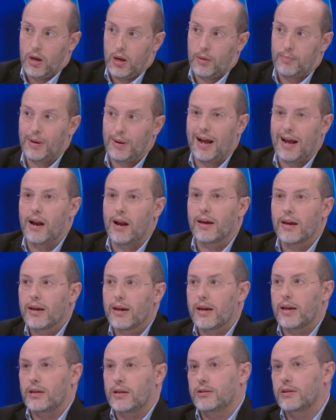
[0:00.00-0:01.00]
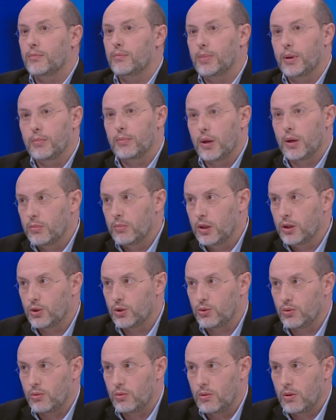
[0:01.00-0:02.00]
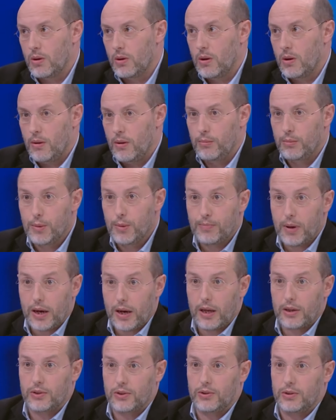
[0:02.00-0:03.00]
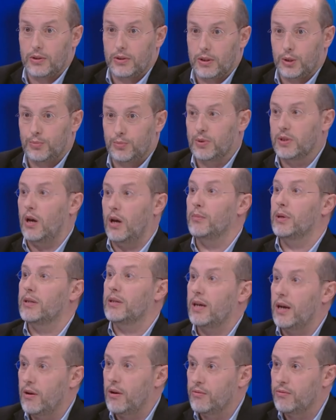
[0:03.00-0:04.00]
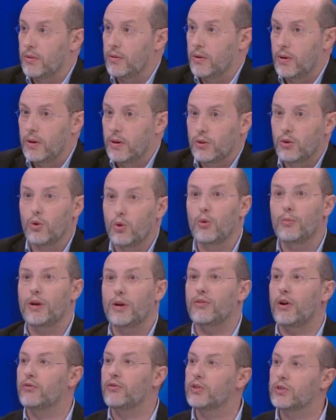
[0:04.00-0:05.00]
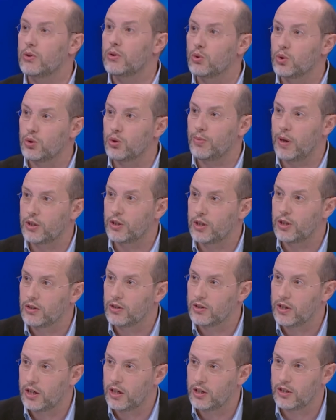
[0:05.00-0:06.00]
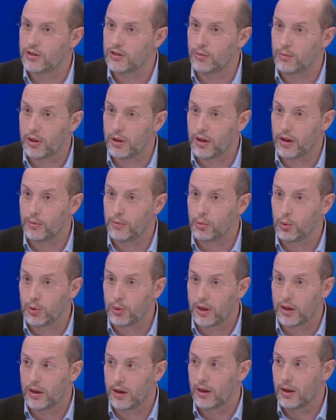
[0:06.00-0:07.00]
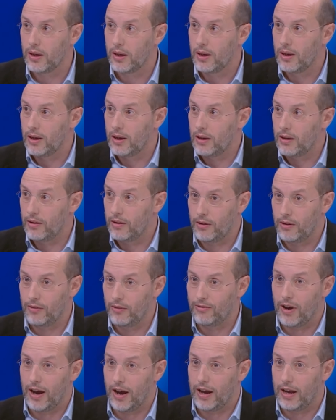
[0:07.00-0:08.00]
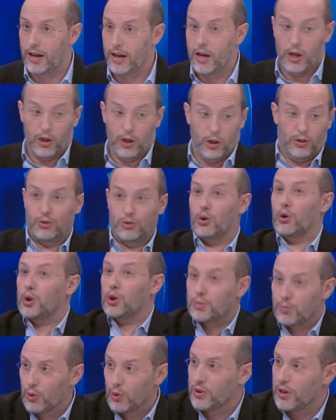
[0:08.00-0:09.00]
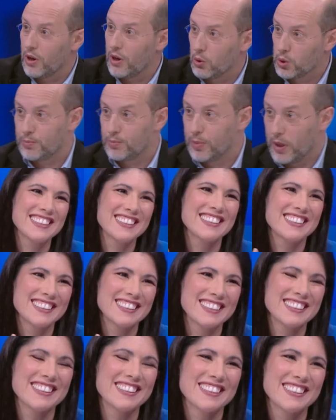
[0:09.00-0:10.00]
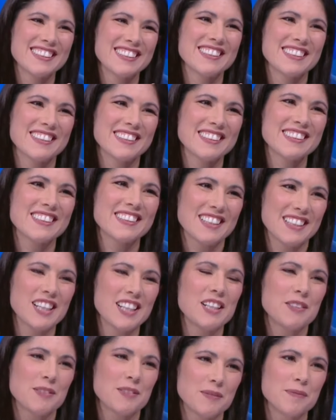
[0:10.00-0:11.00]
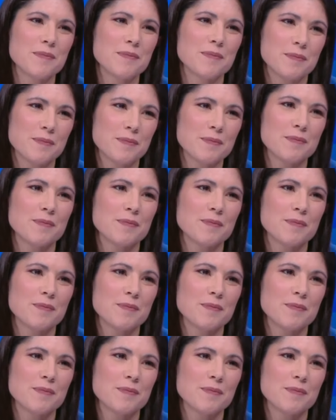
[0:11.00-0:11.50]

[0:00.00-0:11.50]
que, para alguém que quer ser Primeiro-Ministro, me parece especialmente grave. Então, como é que vai fazer nos debates quinzenais na Assembleia da República? Eh, vai só responder a uns partidos e a outros manda responder